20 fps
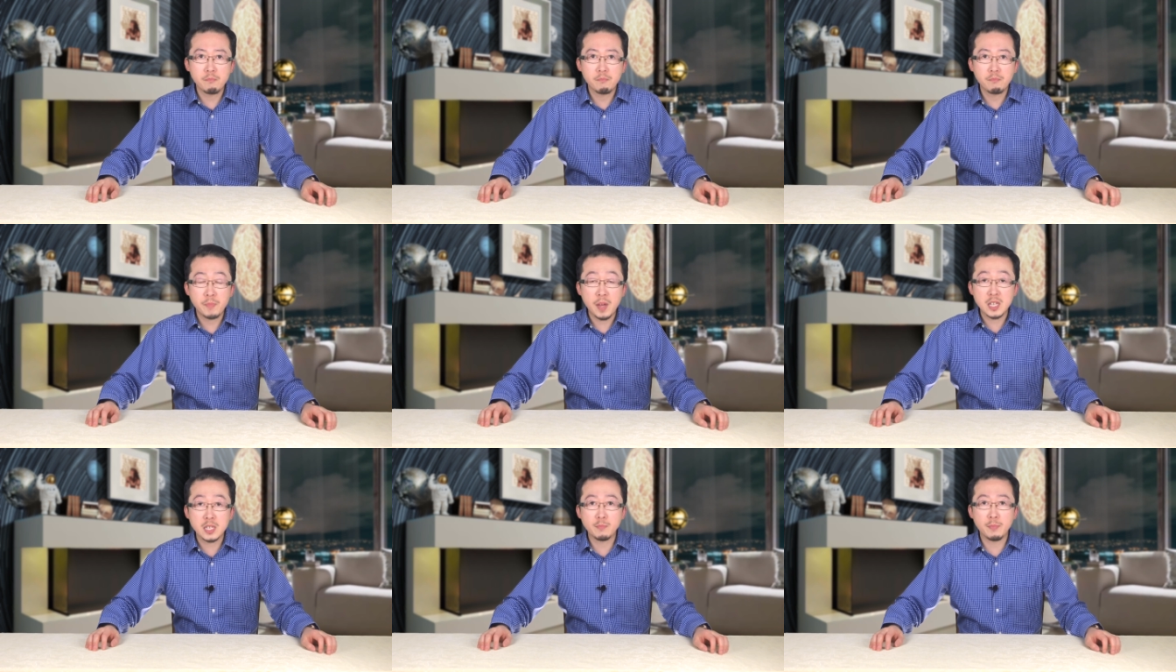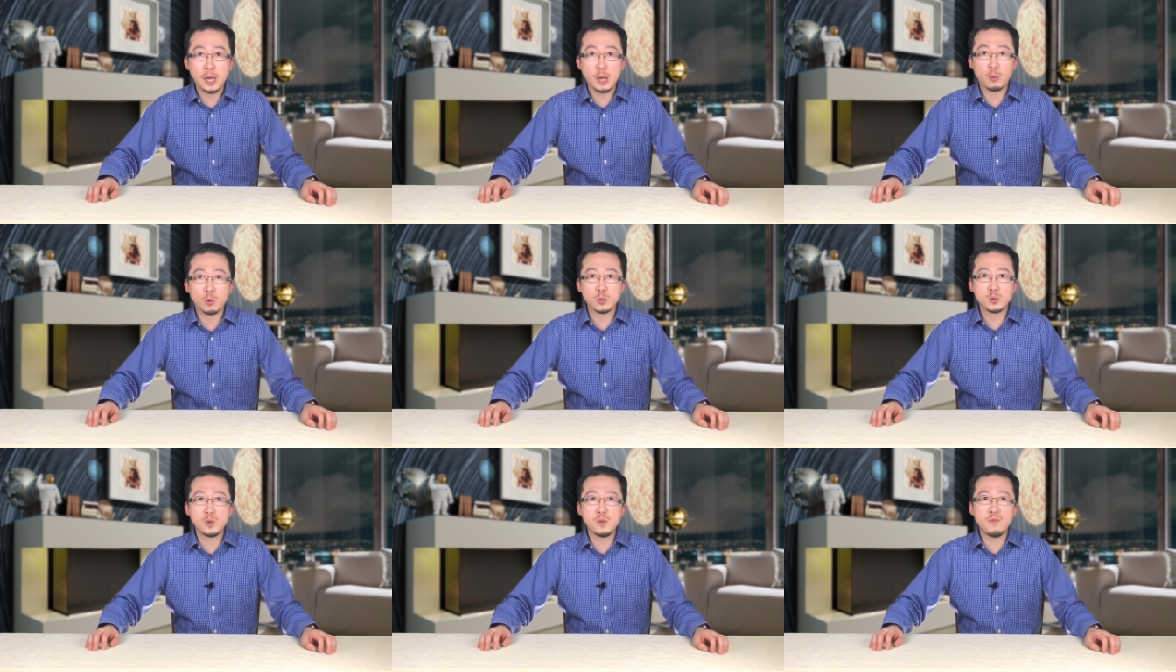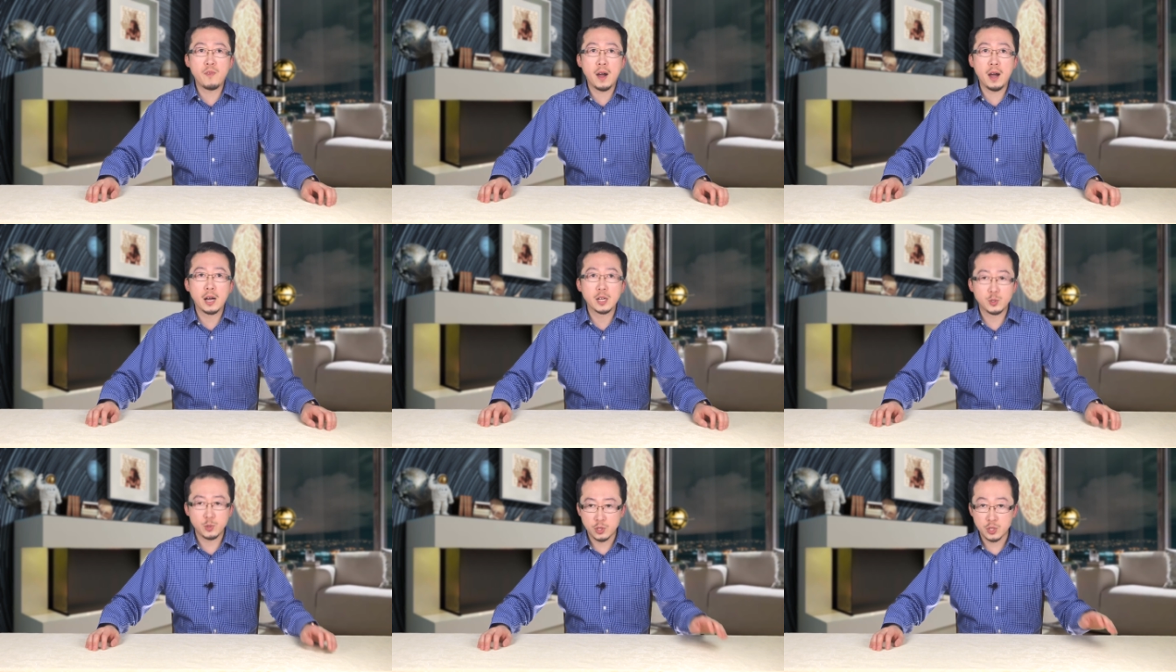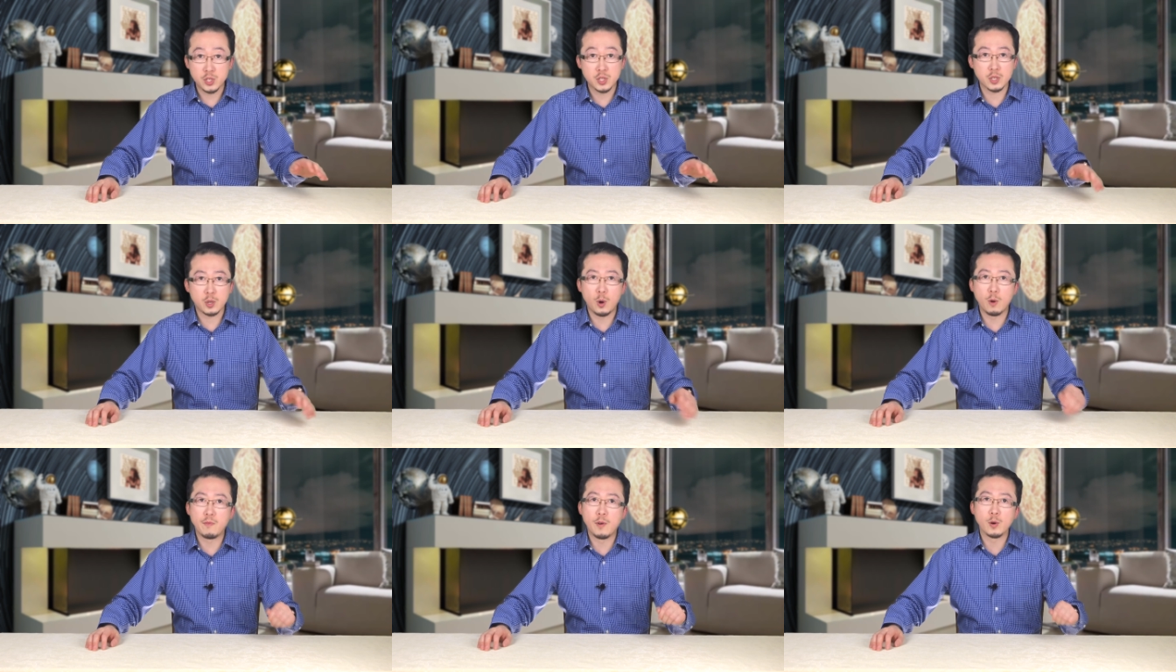但是美国军方啊却矢
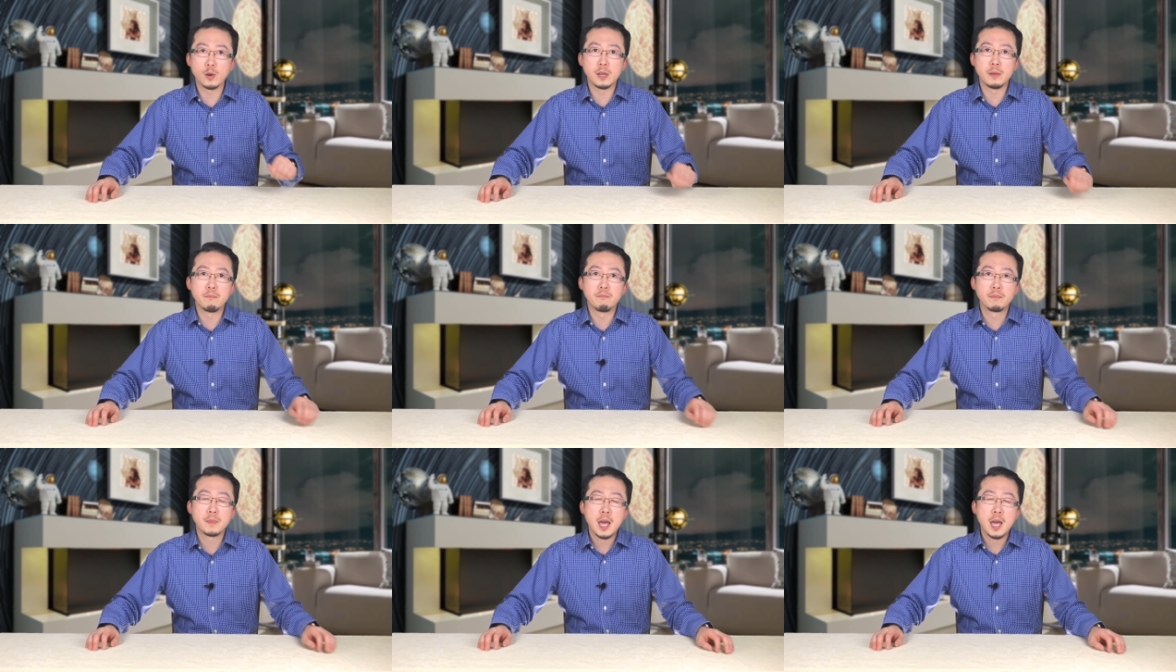口否认，